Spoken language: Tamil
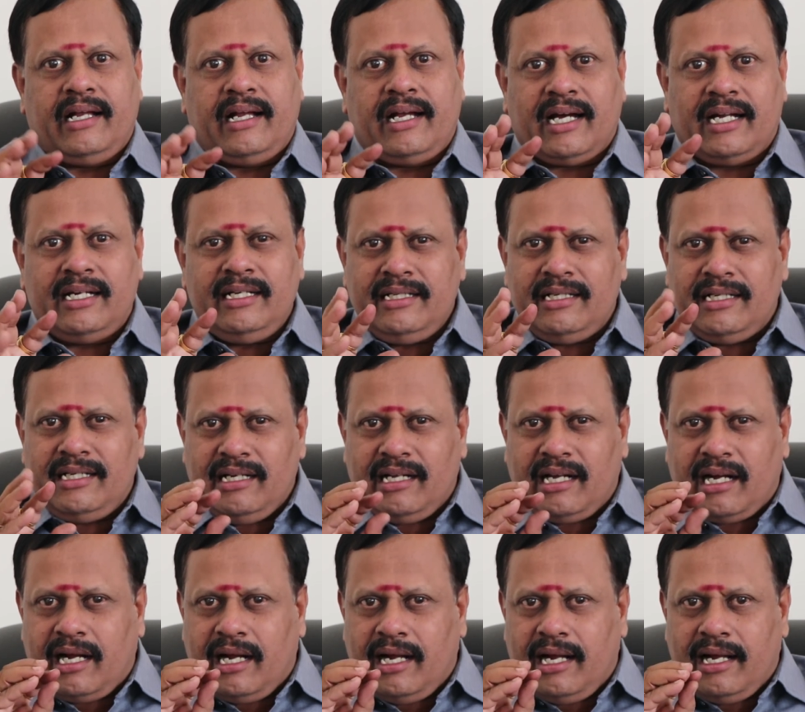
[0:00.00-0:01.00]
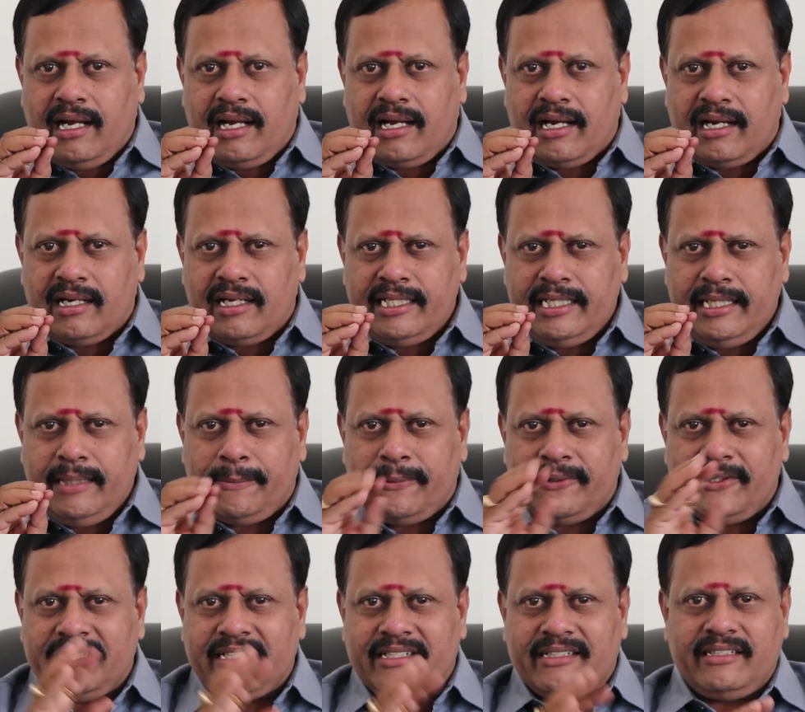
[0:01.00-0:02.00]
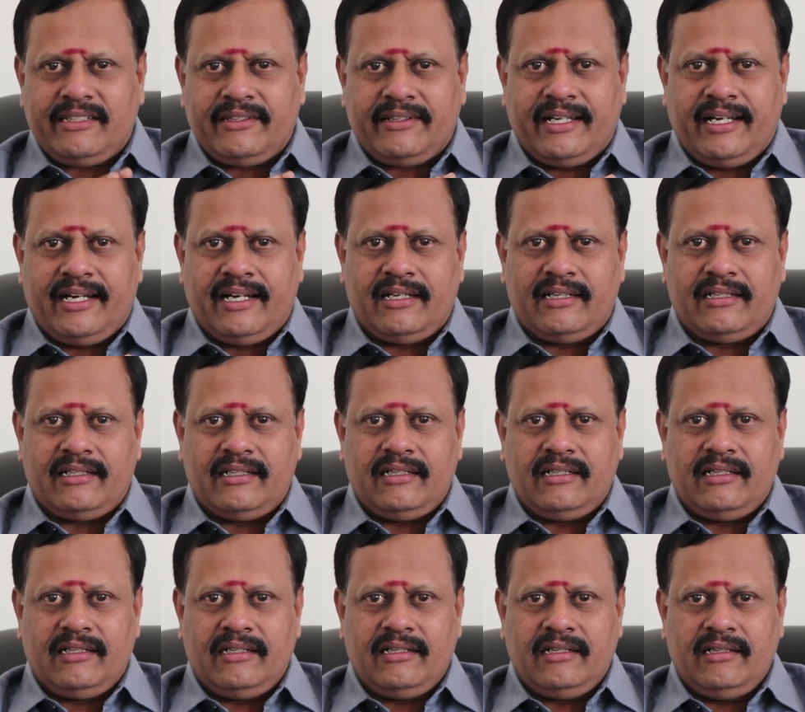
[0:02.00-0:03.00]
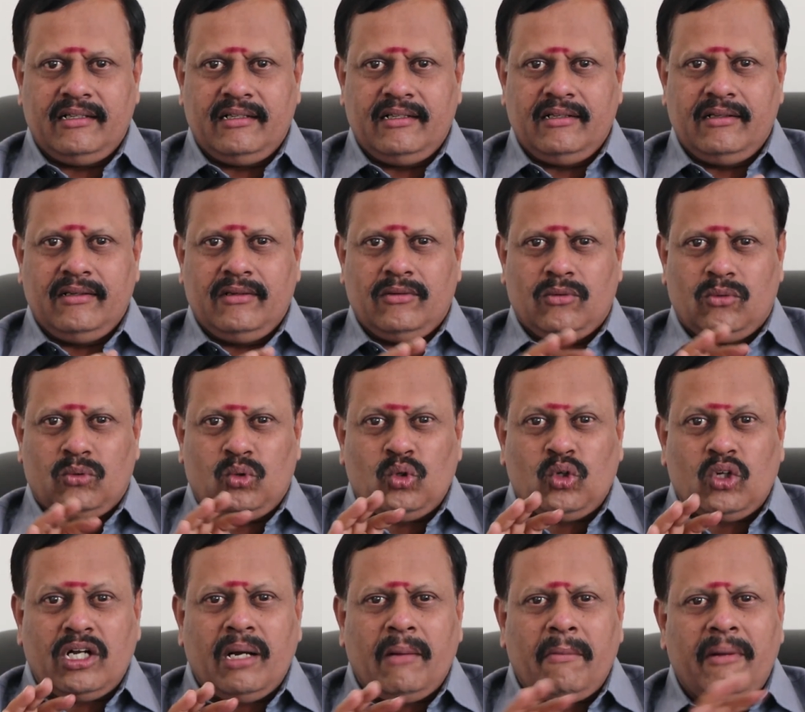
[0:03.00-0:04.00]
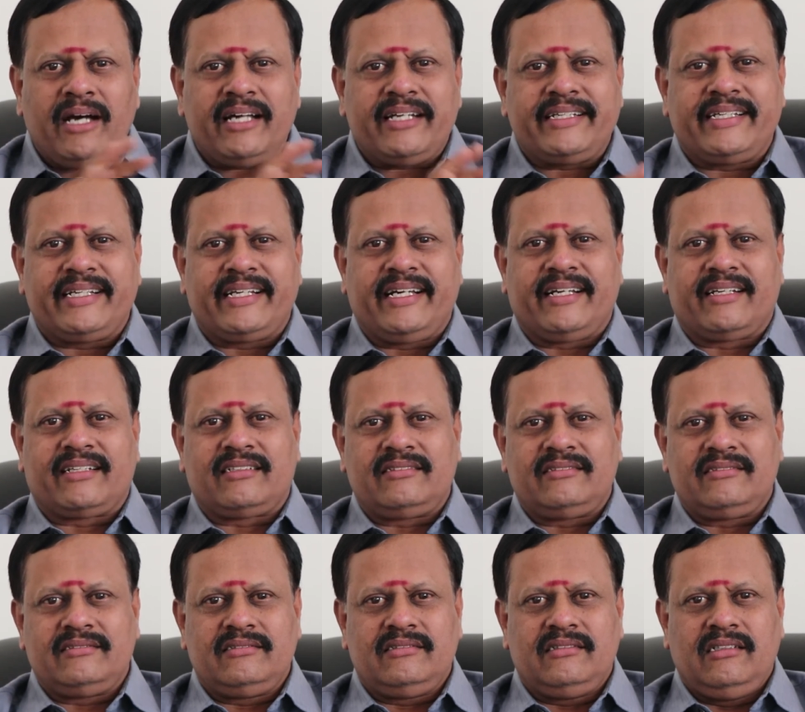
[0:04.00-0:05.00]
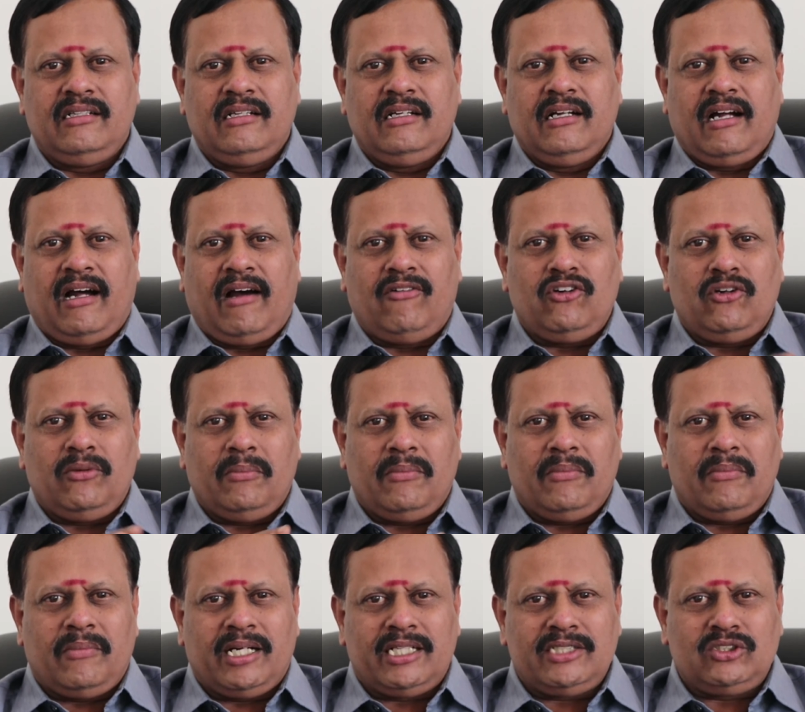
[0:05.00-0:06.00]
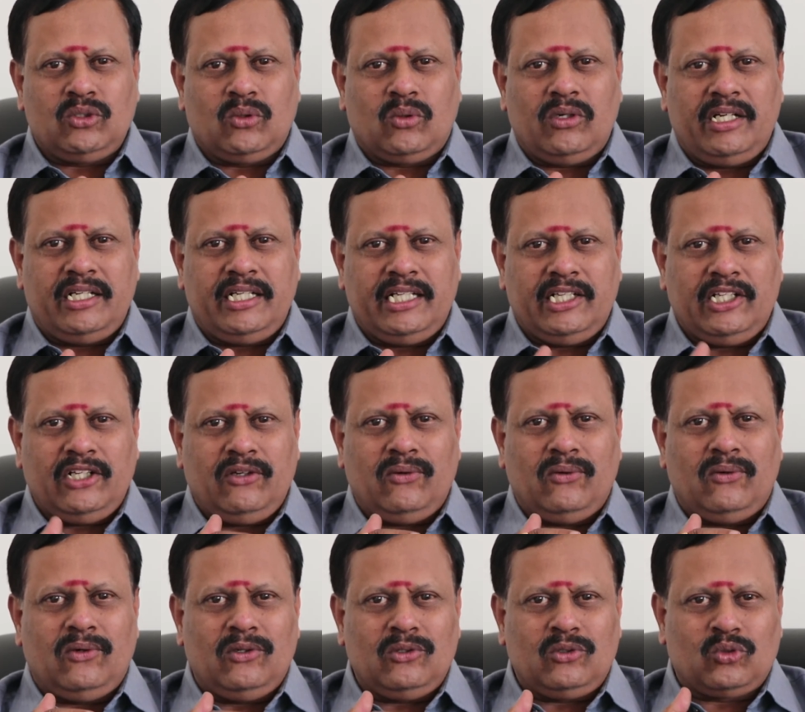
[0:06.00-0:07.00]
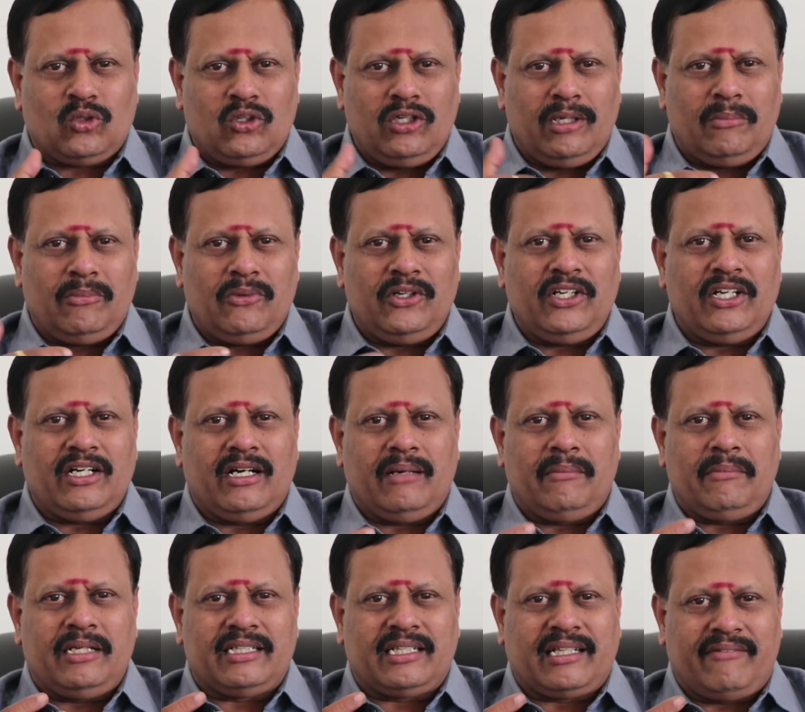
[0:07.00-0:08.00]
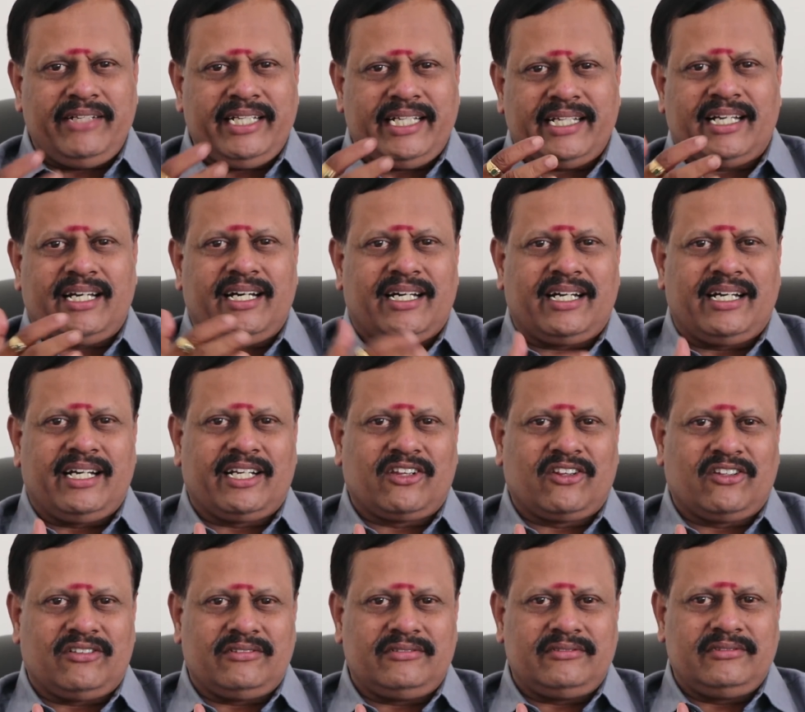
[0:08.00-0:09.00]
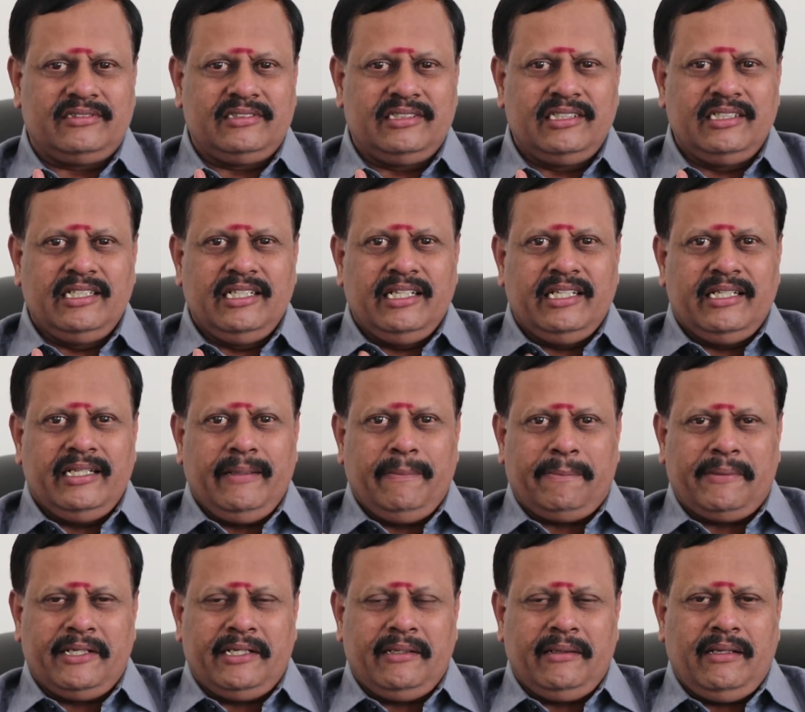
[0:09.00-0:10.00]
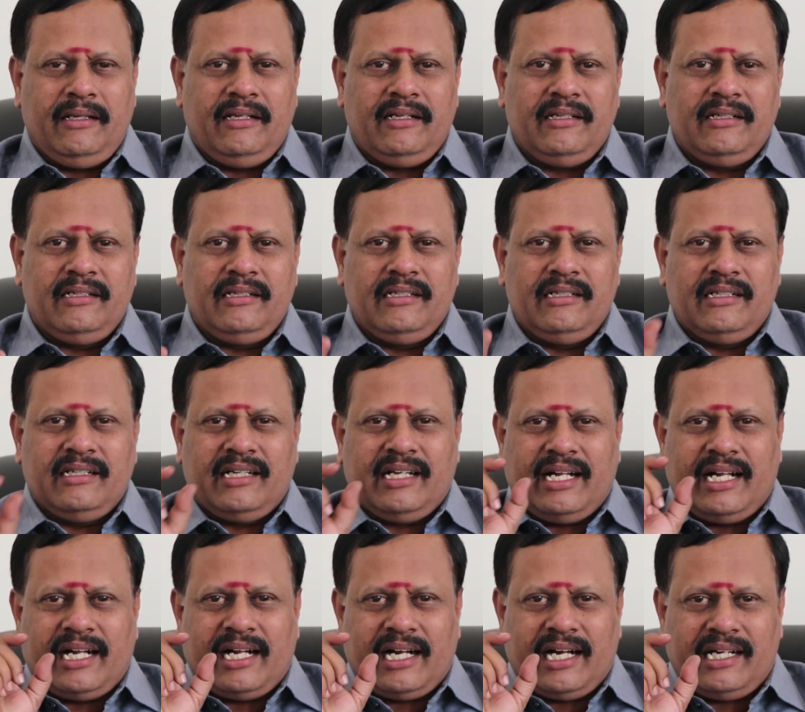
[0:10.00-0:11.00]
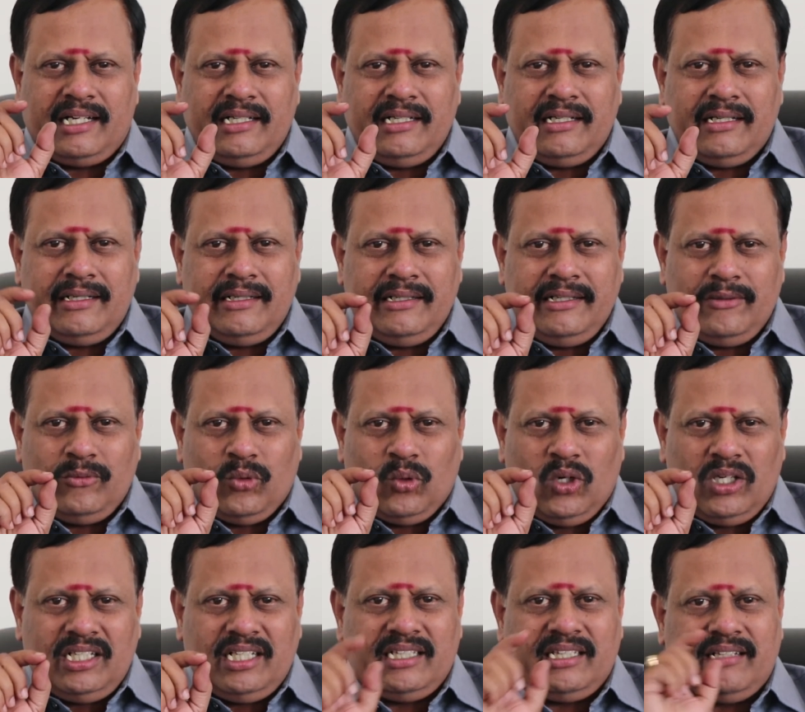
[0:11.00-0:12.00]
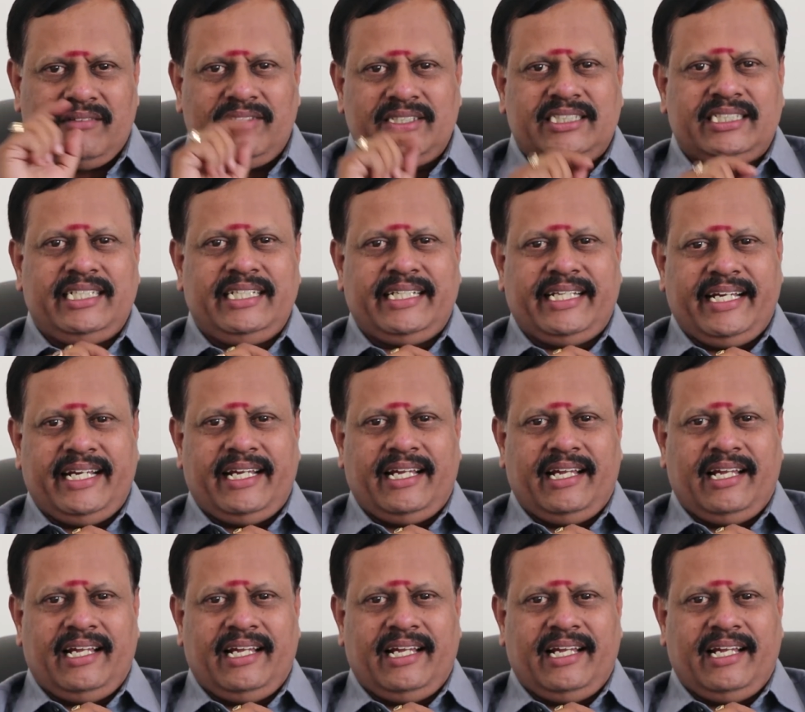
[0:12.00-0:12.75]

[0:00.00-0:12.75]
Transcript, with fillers: கண்கள் கலங்கி போய் இருந்ததுன்னா துக்கமாக இருக்கிறார் அவர் மனசுக்குள்ளே எதையோ சொல்ல முடியாமல் தவிக்கிறார்னு அர்த்தம் இப்படி கண்களின் ஓட்டத்தை வச்சுக்கிட்டே